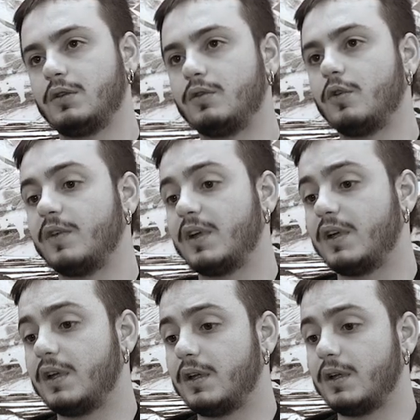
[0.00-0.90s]

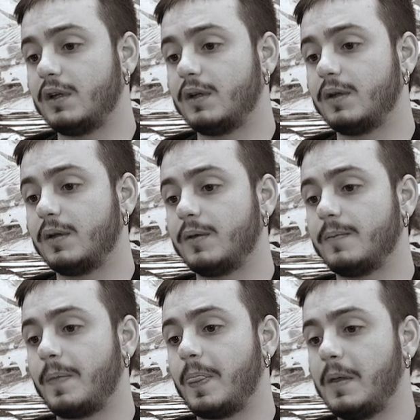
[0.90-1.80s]

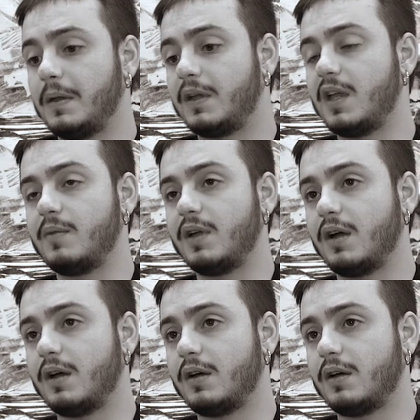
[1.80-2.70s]
dove in
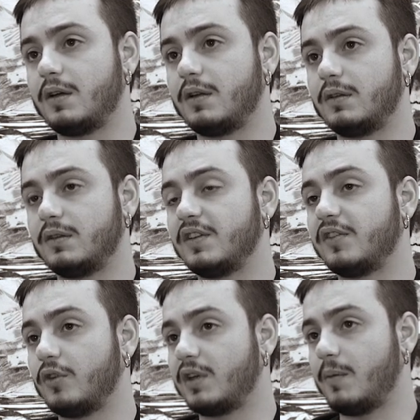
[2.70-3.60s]
chimica in tedesco è